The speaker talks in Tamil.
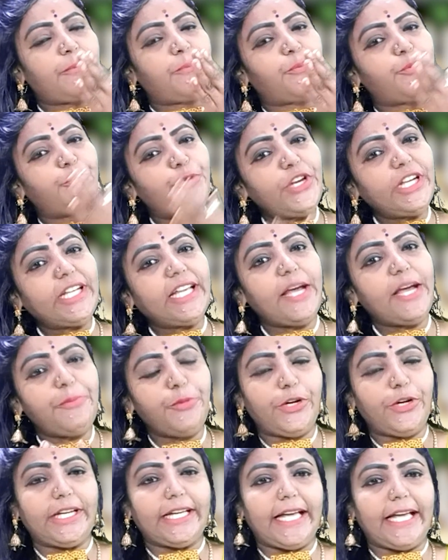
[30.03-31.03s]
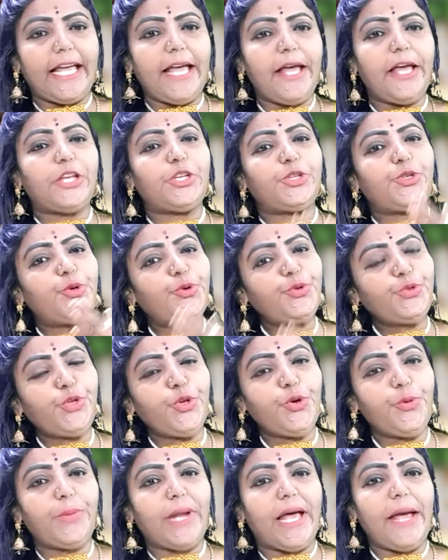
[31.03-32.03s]
முழுக்க முழுக்க
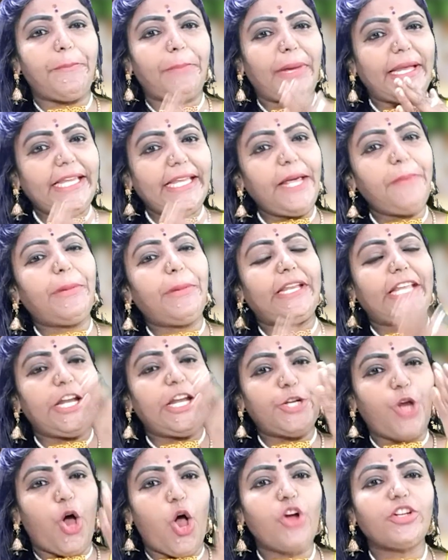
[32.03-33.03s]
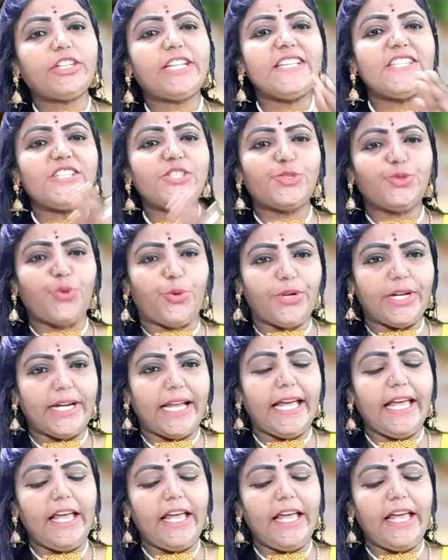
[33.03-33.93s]
யூடியூப்ல பெரிய பெரிய டாக்டர்ஸ் சொன்ன